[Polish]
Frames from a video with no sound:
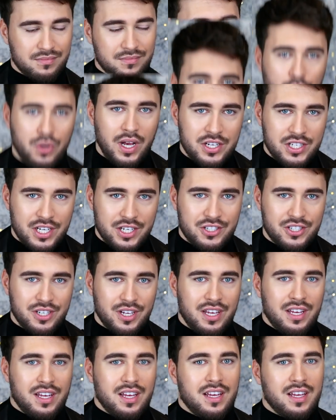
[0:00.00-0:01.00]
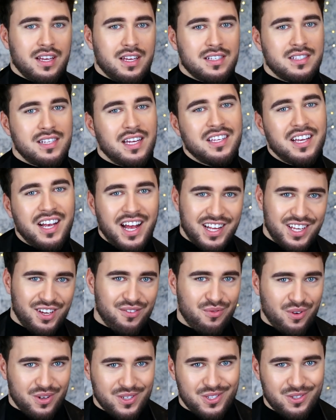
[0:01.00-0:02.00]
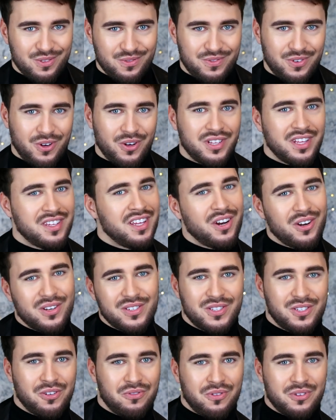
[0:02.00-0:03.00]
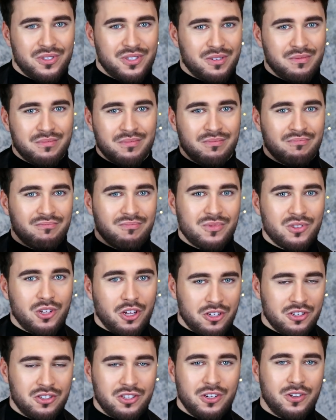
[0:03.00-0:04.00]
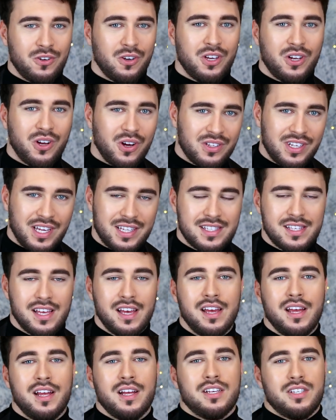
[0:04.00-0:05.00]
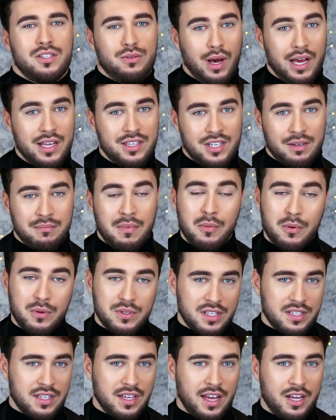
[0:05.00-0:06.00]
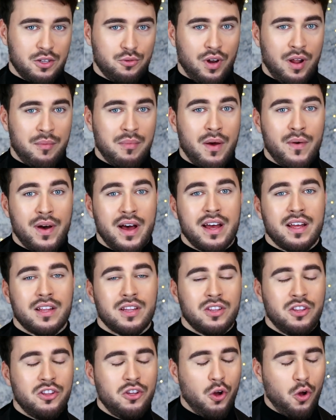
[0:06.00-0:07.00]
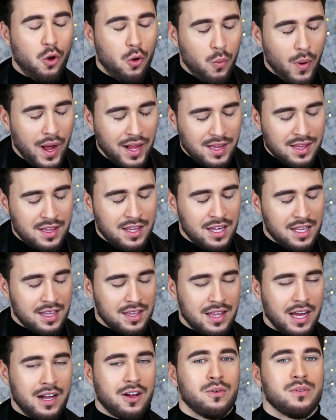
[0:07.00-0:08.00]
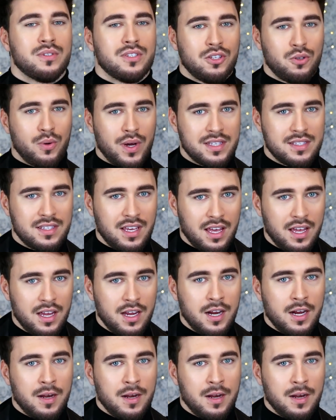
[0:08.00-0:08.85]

Druga rzecz zanikanie włosów, one nie rosną, one są dotąd tylko i koniec. Słuchajcie, mam kuzynkę, która miała dokładnie taką sytuację.